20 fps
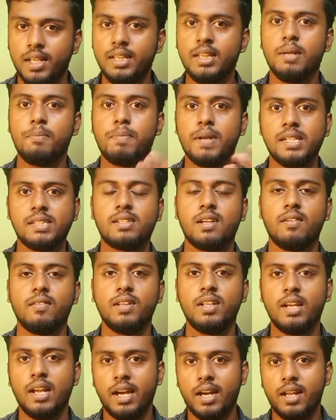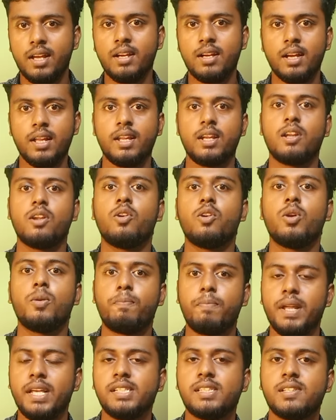இந்த பிளேஸில் வந்து லடாக்கில் இருக்கிற
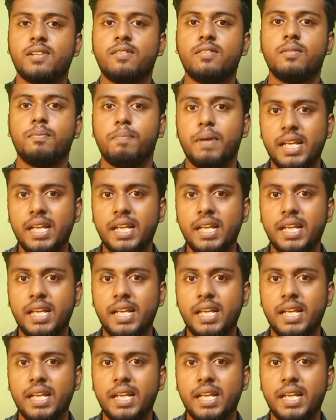ஒரு பிளேஸை